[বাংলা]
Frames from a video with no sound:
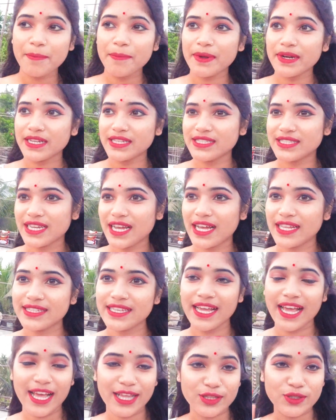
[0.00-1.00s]
মানে
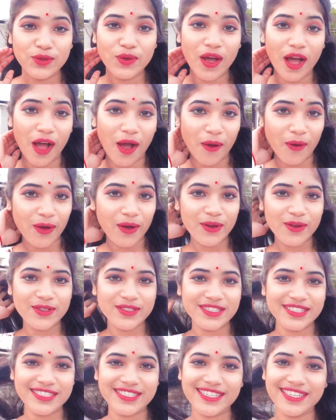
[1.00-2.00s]
ছাদে এত হাওয়া
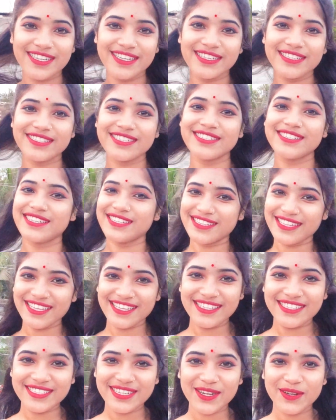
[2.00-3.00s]
হচ্ছে যে নিচে যেতে
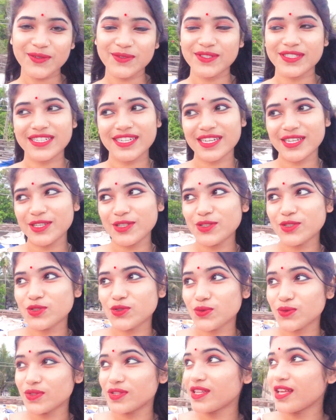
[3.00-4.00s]
ইচ্ছা করছে না কিন্তু
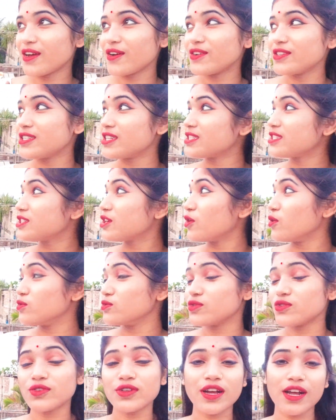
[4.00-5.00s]
সন্ধ্যা হয়ে যাচ্ছে
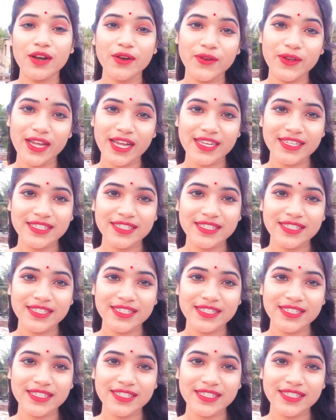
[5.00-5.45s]
অন্ধকার হয়ে